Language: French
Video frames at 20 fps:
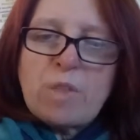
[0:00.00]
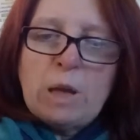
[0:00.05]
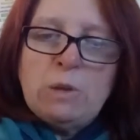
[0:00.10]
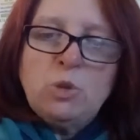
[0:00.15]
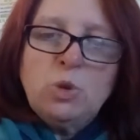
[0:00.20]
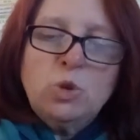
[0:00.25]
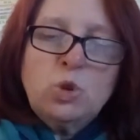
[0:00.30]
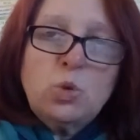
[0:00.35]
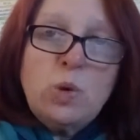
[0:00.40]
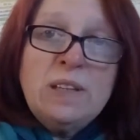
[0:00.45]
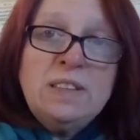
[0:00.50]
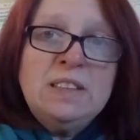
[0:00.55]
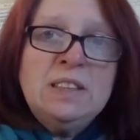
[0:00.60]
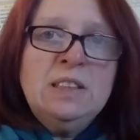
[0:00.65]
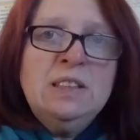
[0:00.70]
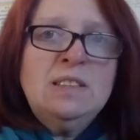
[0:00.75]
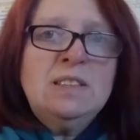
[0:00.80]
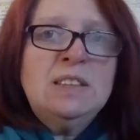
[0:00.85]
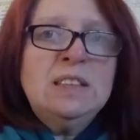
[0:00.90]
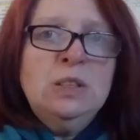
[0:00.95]
donc
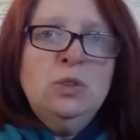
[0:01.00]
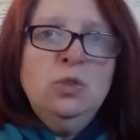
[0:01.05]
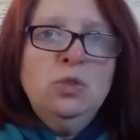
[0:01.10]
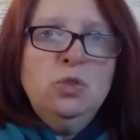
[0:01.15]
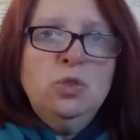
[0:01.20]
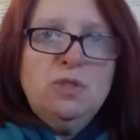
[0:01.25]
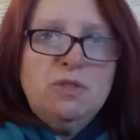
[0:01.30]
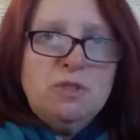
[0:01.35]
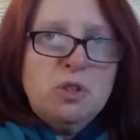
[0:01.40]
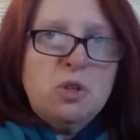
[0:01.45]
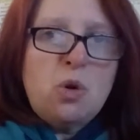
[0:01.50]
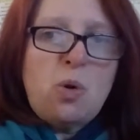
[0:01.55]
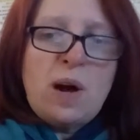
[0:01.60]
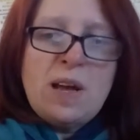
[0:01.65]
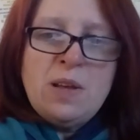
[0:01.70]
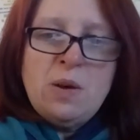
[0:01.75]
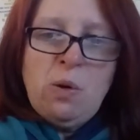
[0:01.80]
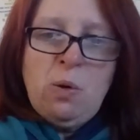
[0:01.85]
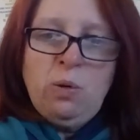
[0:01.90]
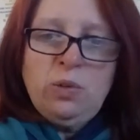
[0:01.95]
choisissez une de vos
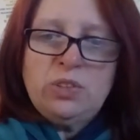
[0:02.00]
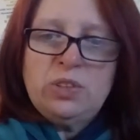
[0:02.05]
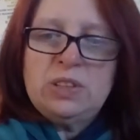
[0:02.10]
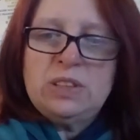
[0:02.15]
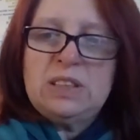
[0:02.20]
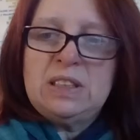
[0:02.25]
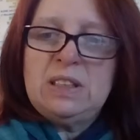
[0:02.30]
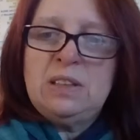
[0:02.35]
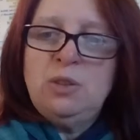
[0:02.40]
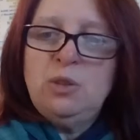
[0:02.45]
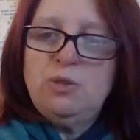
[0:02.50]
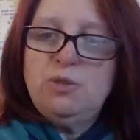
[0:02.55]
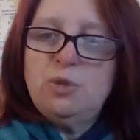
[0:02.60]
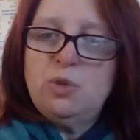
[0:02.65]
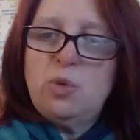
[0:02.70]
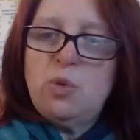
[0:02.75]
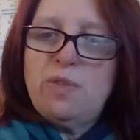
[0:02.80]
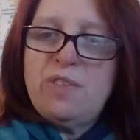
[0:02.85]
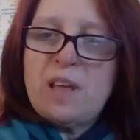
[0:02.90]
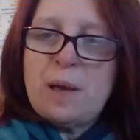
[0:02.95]
croyances qui ne
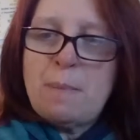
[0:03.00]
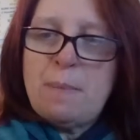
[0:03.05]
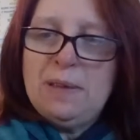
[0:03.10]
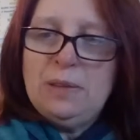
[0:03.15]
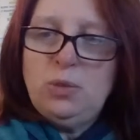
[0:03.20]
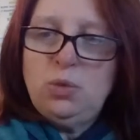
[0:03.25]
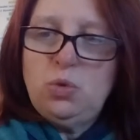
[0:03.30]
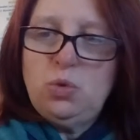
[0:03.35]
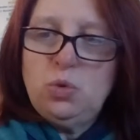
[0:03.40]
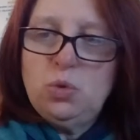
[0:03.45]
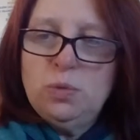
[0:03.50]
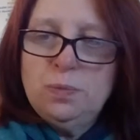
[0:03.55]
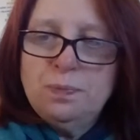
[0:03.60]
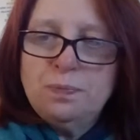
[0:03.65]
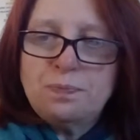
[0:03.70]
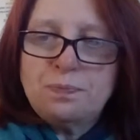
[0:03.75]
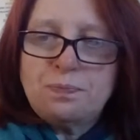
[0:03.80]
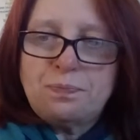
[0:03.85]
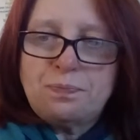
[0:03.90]
vous convient pas du tout